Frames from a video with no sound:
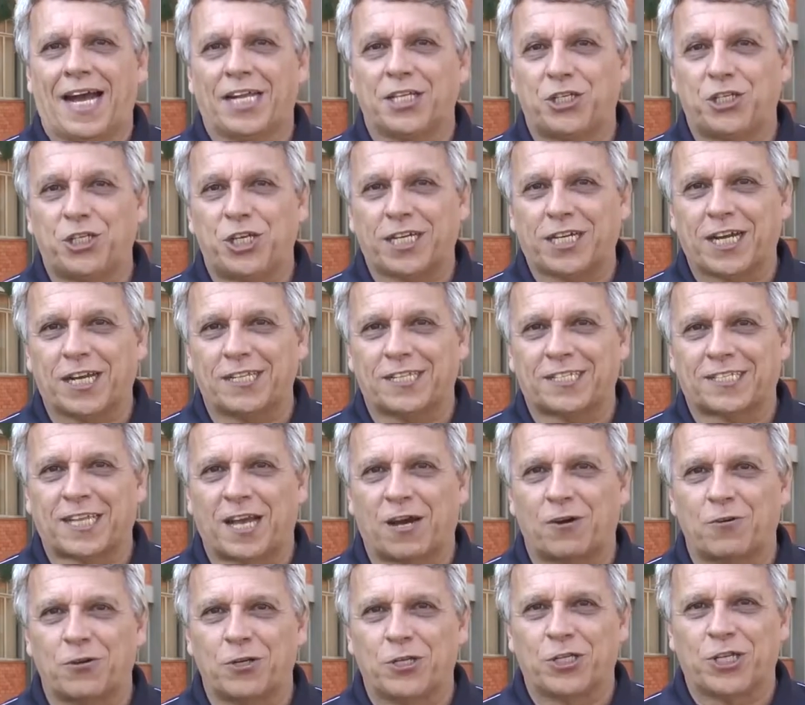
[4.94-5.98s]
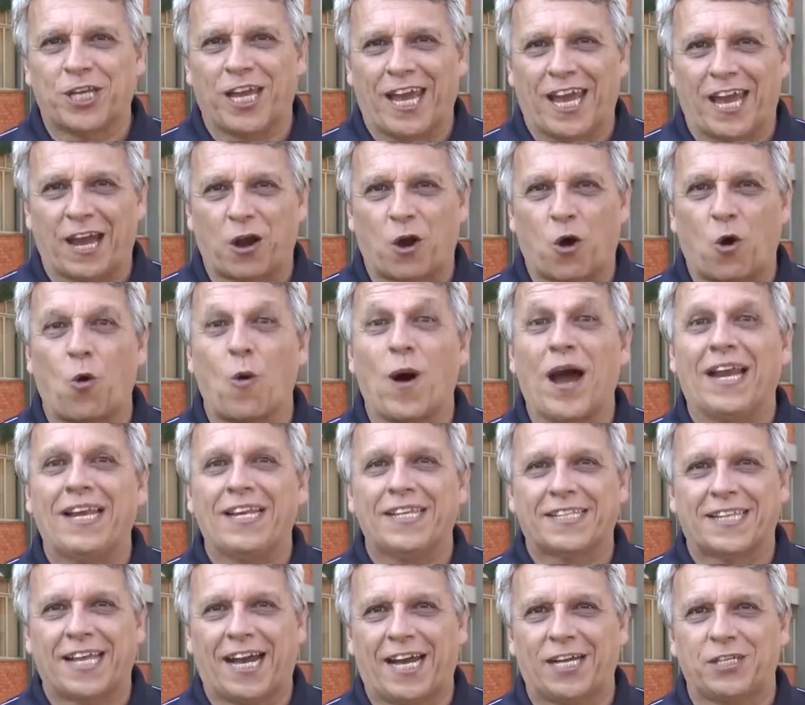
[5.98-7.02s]
A dica de saúde é
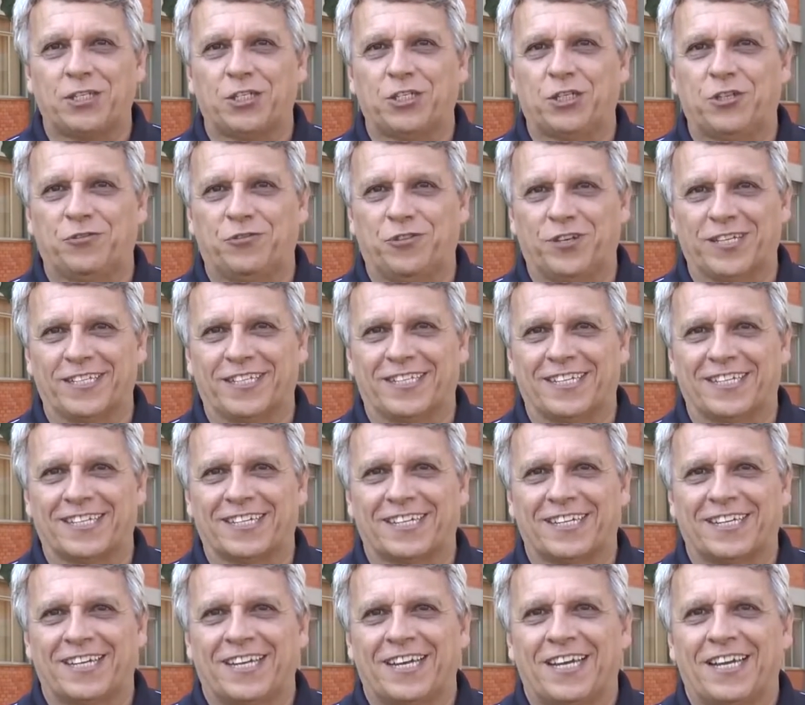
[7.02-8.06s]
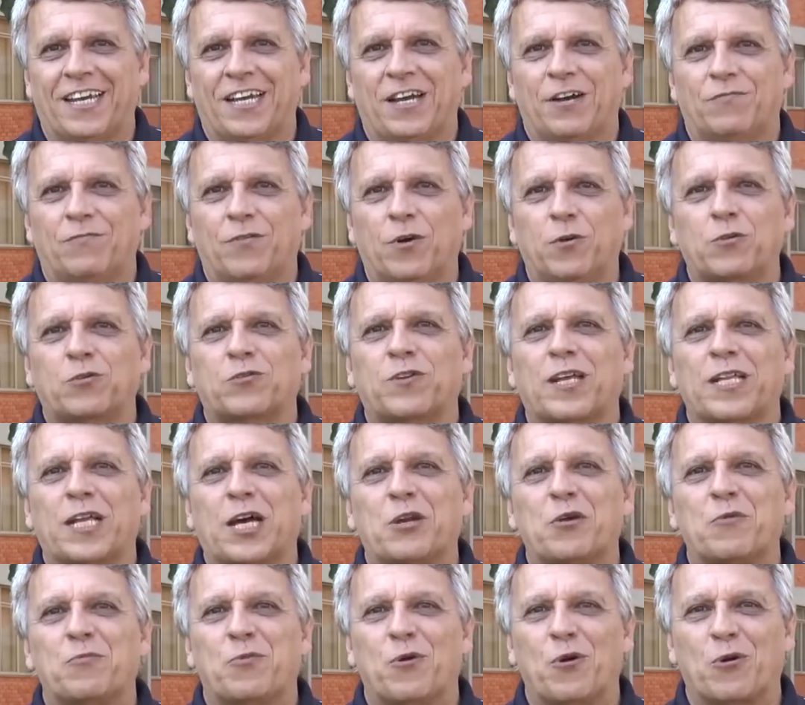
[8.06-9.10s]
qualidade de vida. Vamos
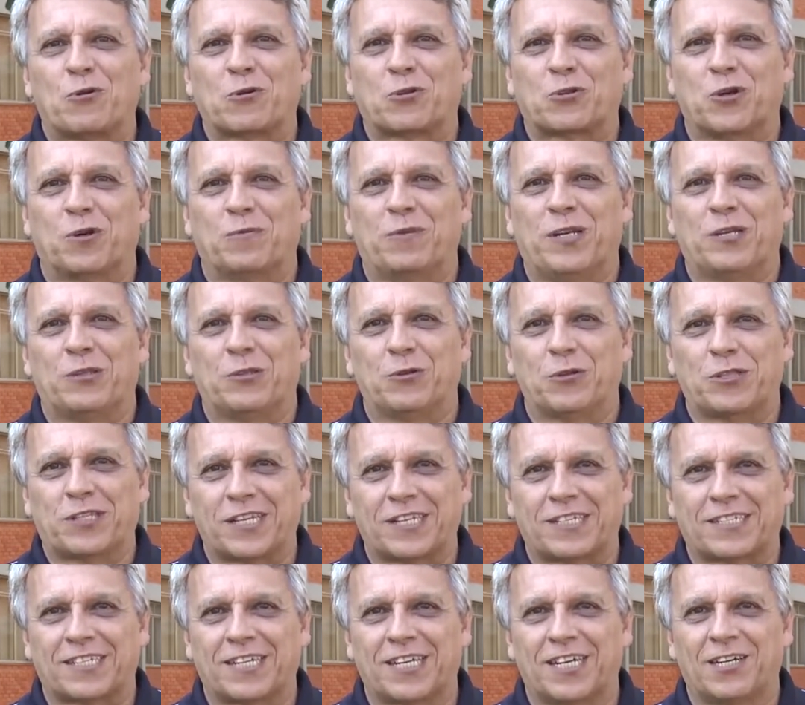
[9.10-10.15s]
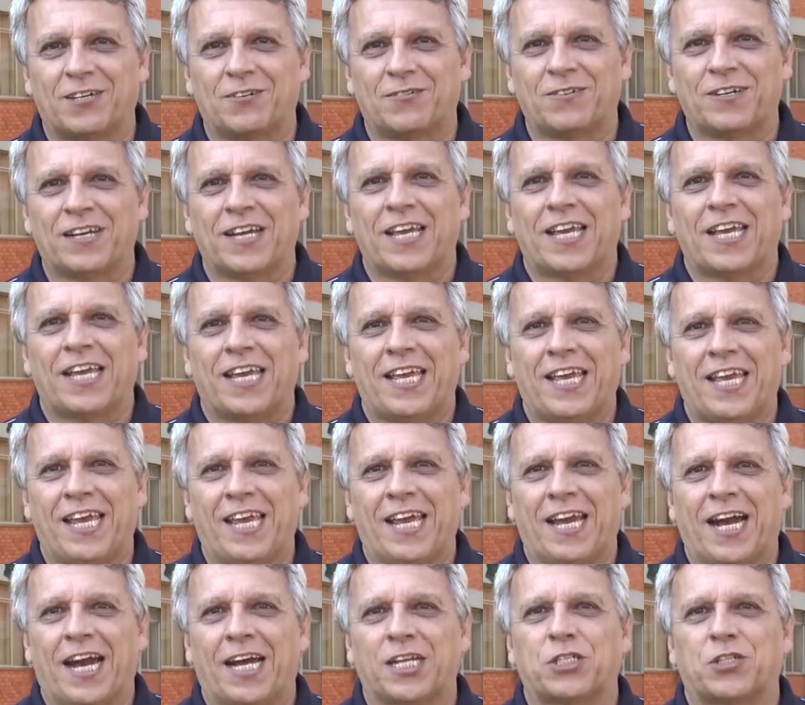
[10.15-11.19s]
falar um pouco sobre nutrição
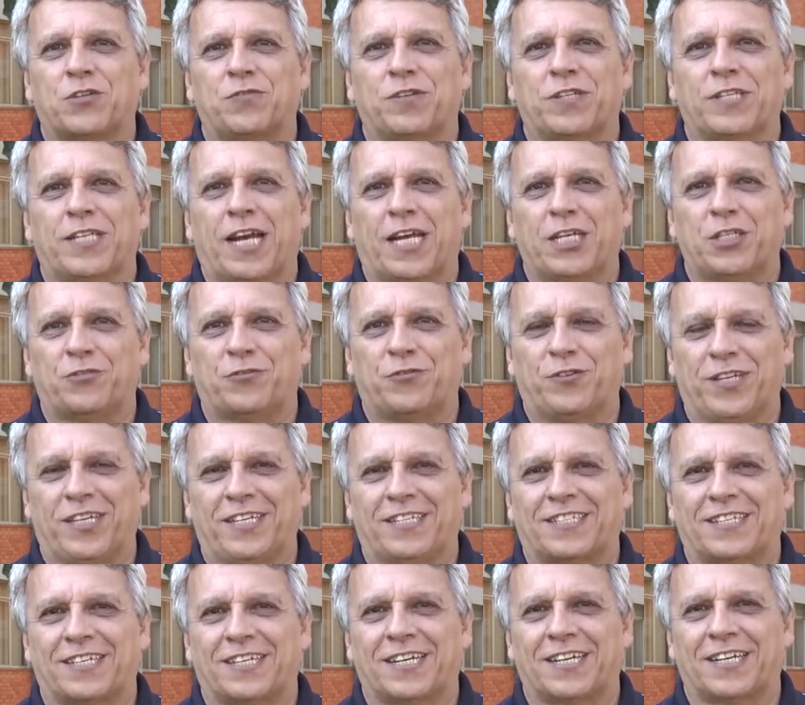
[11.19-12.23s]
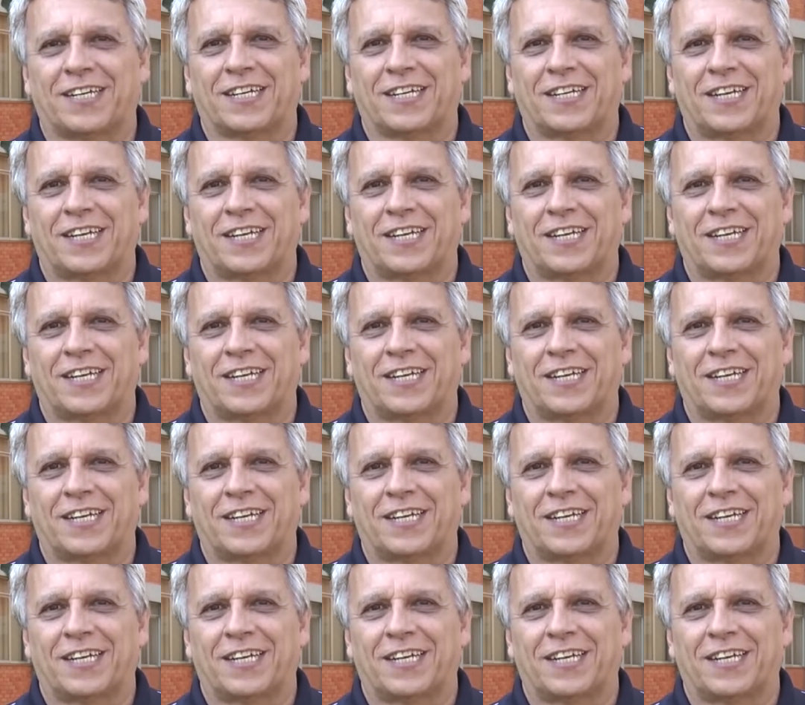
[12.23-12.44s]
e atividade física.